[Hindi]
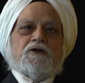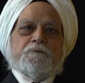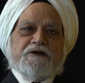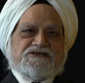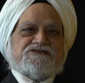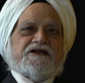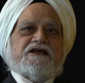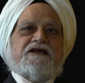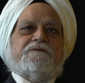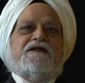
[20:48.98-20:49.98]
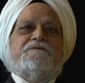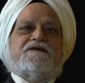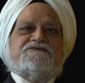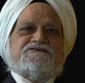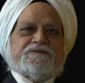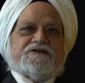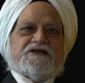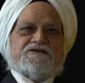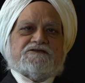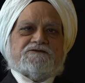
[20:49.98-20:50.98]
ब्रश करने के बाद मैं शीशे में
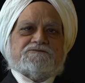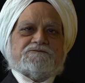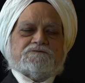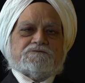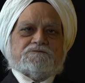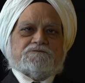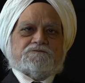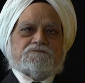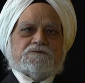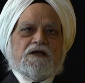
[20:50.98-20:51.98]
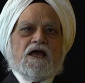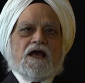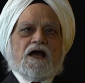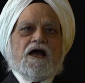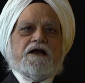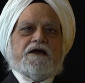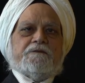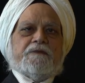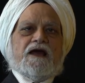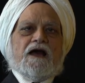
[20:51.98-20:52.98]
देखता हूँ अगर
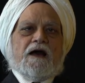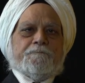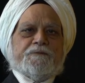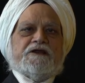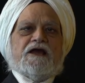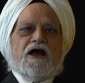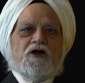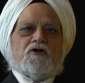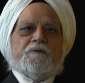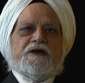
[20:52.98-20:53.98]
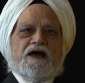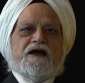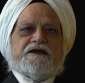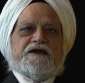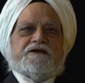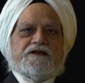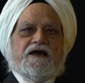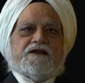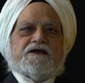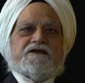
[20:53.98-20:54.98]
मैं अपनी आंखों में आंखें
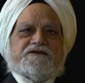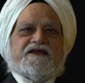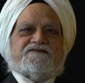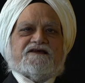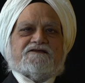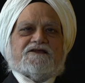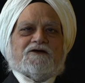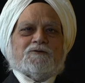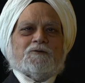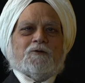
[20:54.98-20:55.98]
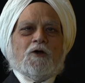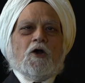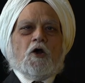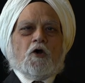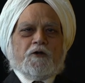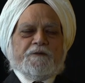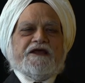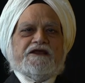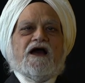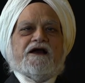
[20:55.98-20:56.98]
डालकर देख सकता हूँ और
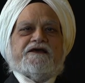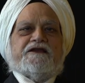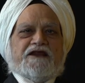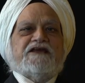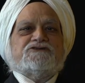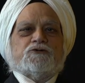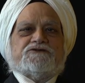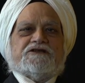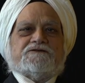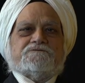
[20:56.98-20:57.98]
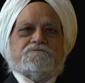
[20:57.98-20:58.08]
मेरी आंखें नहीं झुकती